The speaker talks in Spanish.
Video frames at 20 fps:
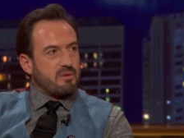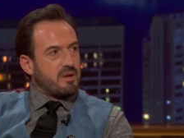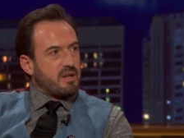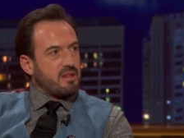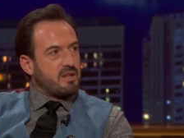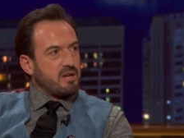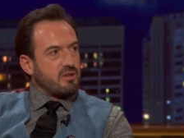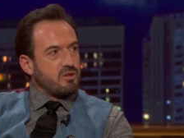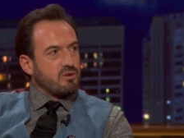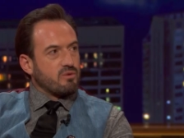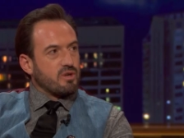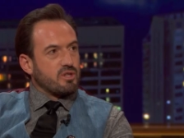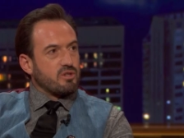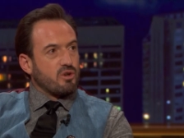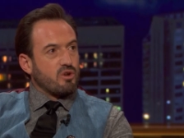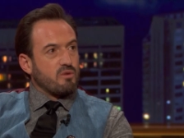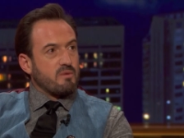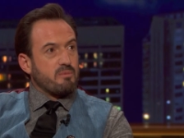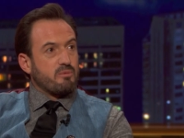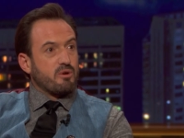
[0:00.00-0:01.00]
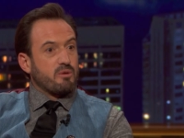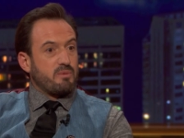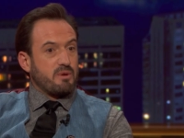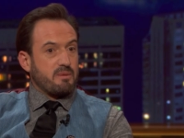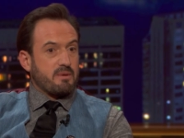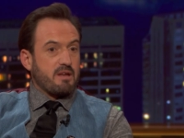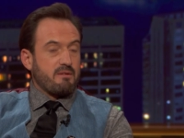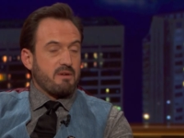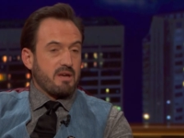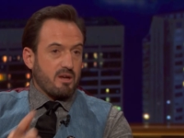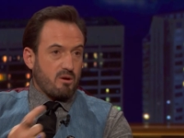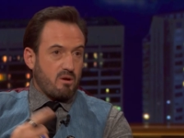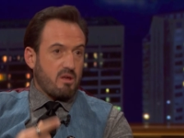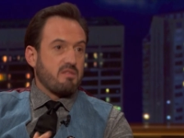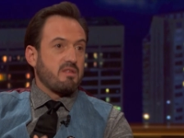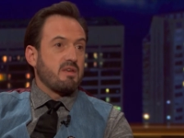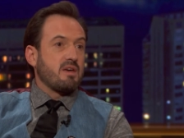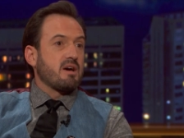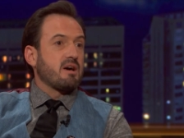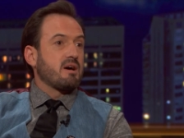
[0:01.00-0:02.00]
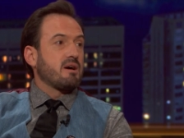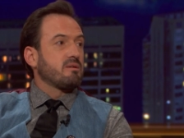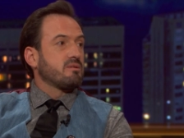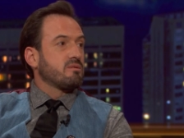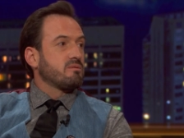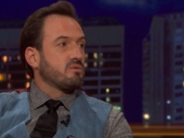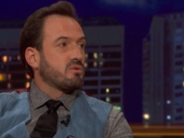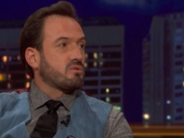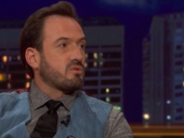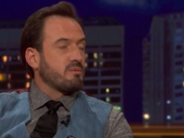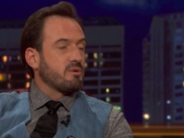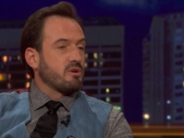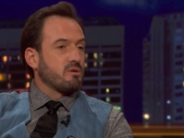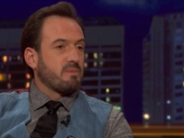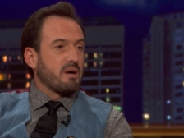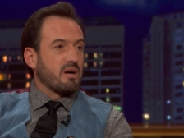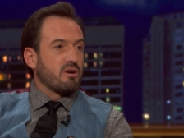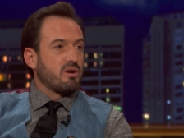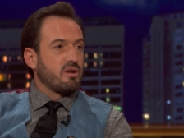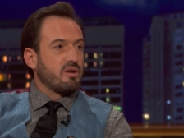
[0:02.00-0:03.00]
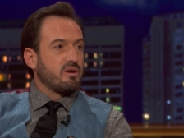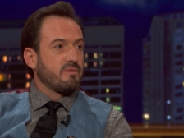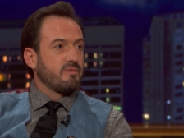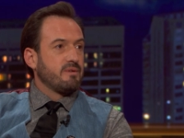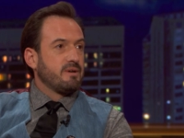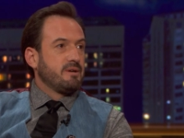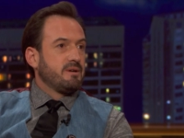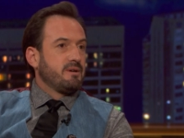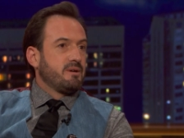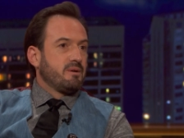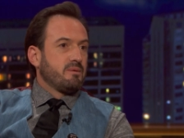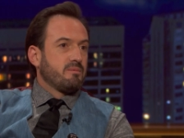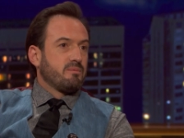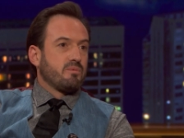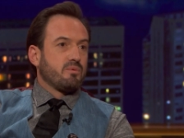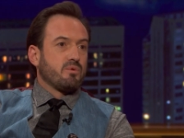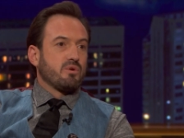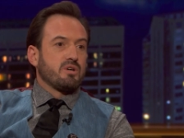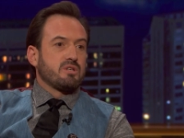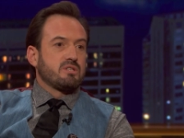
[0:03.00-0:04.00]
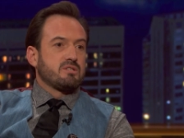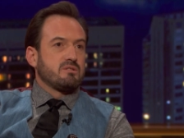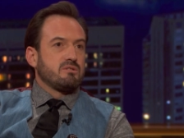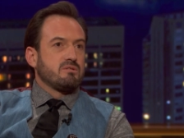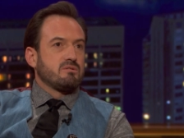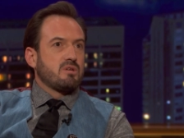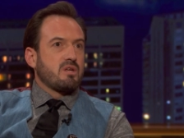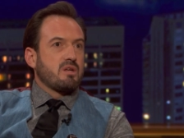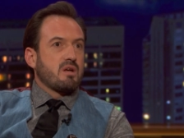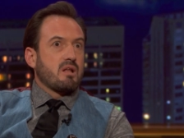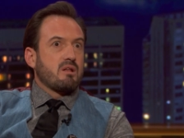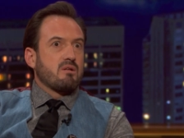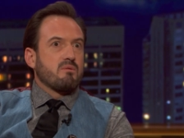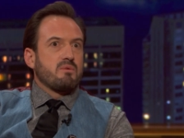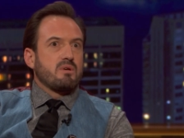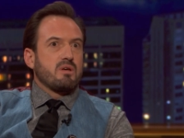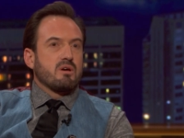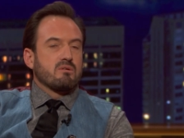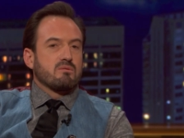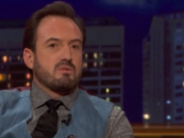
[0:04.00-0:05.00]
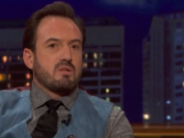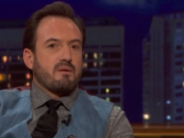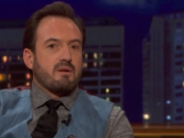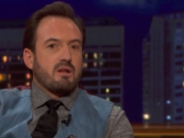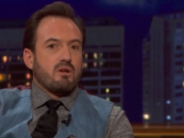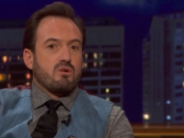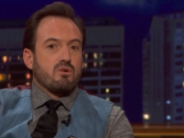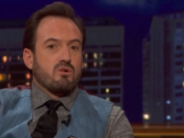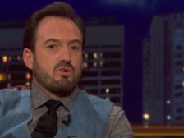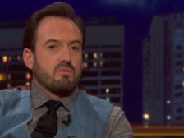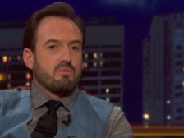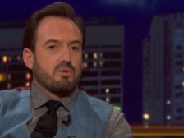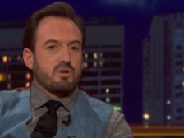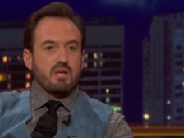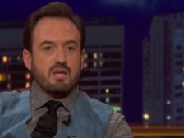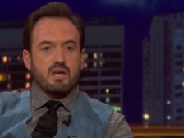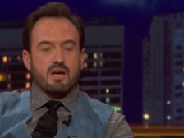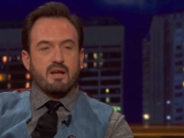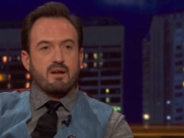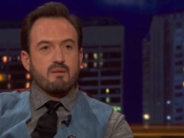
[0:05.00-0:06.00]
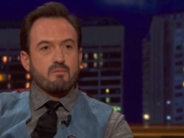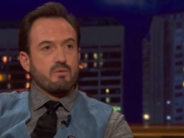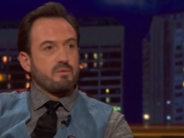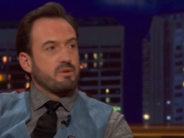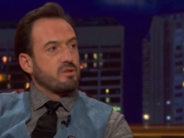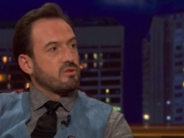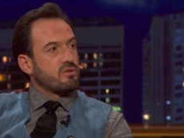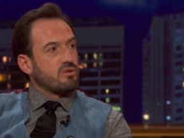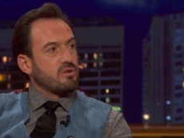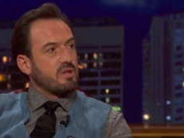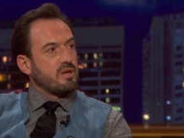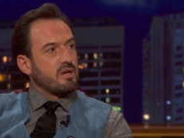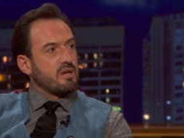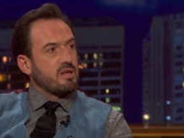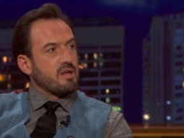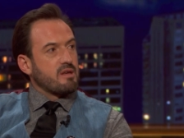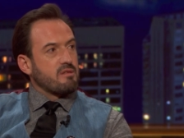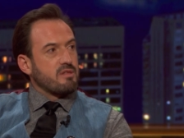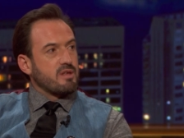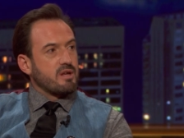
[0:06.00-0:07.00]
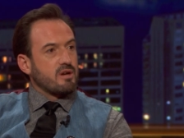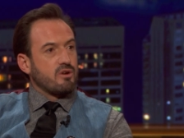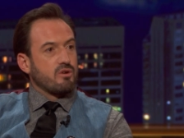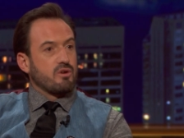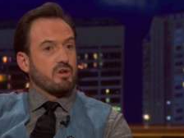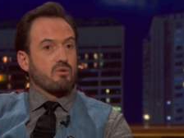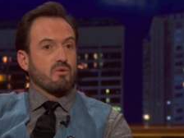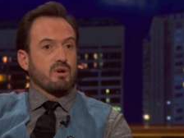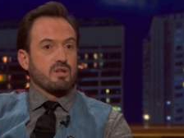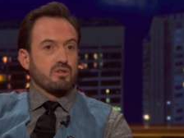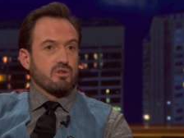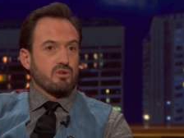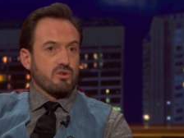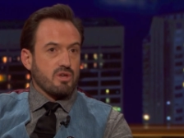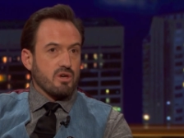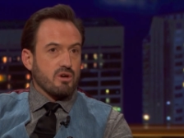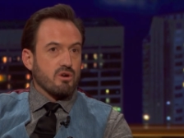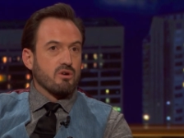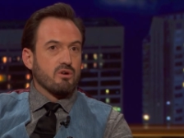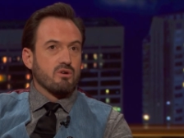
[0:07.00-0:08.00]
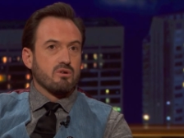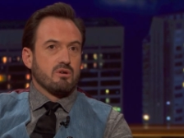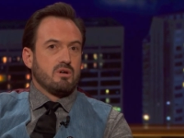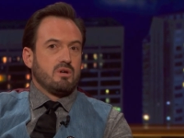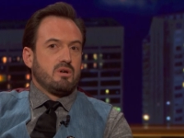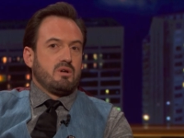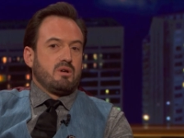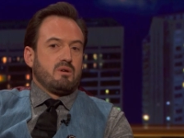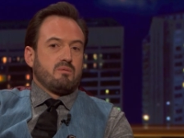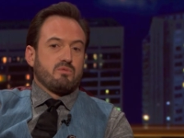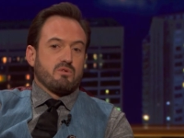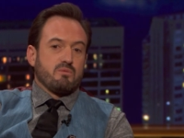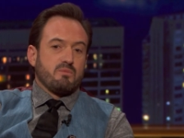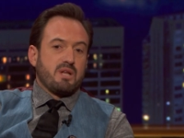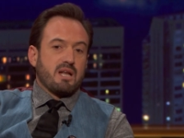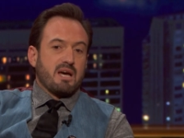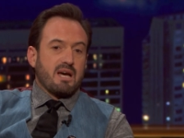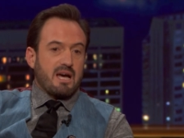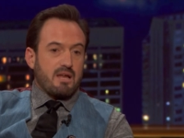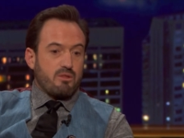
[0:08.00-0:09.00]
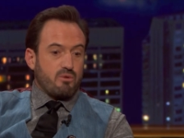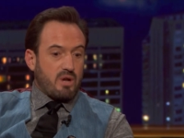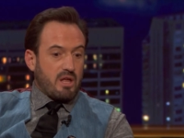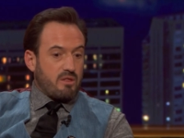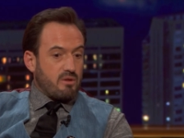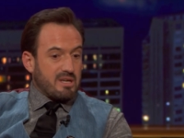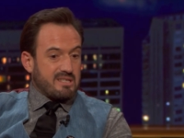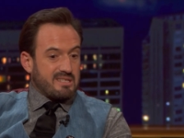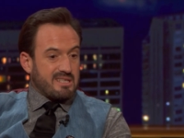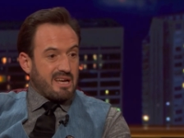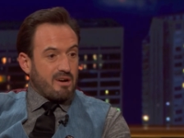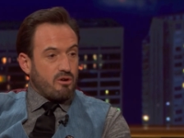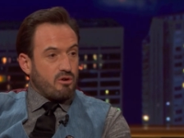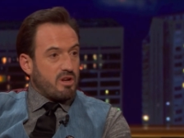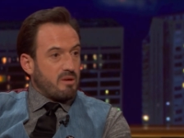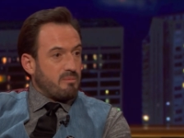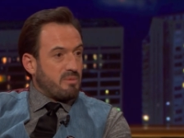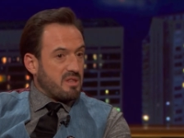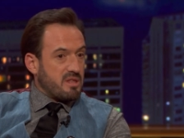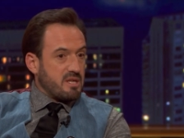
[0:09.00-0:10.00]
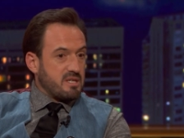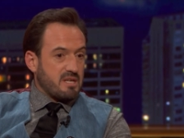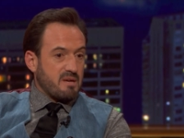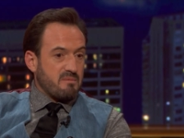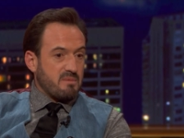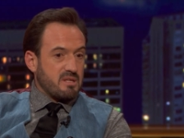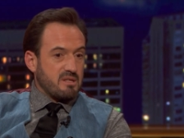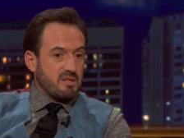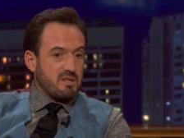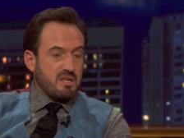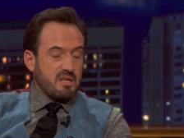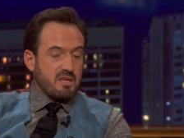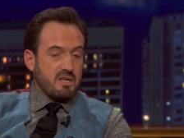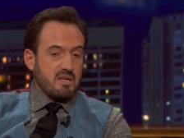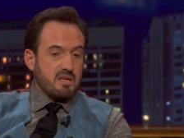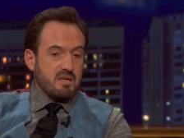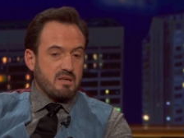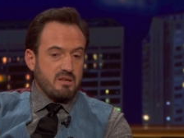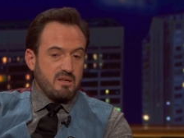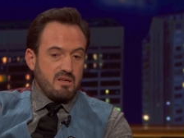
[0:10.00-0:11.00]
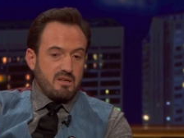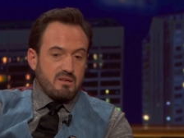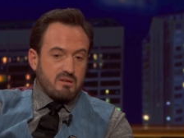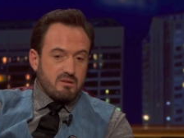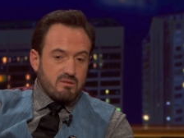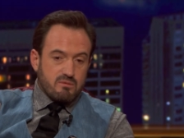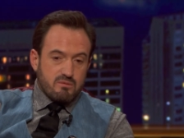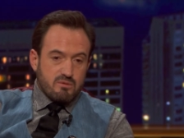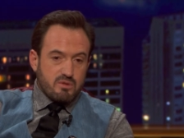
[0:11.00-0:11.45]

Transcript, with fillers: la verdad. Yo cuando lo vi por primera vez, que lo hacía nuestro amigo Paco León, pues ya lo vi que estaba loco porque llegara el momento de hacerlo. Y cuando llegó, pues mira, ha durado hasta ahora precisamente